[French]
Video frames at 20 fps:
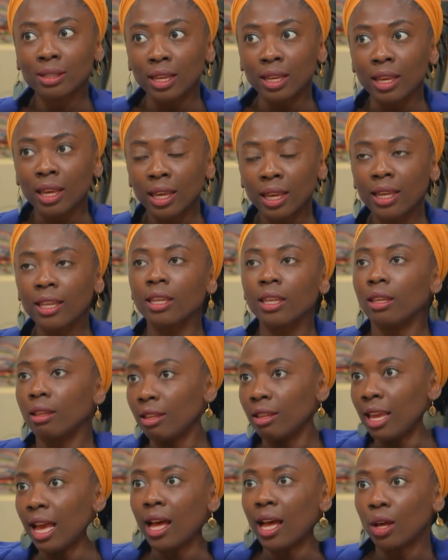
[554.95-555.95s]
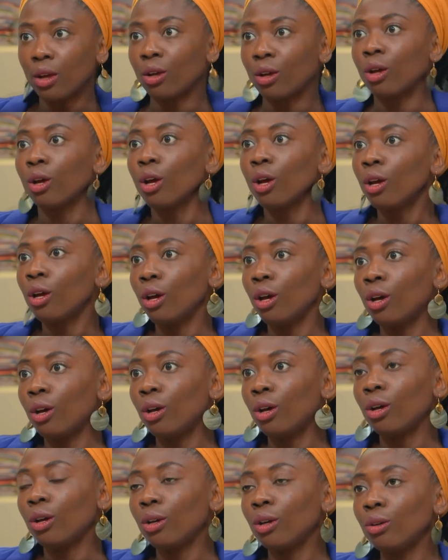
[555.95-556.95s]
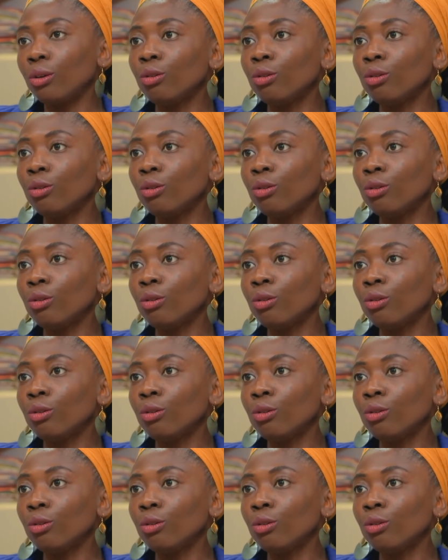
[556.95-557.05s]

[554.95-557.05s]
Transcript: et il y a euh,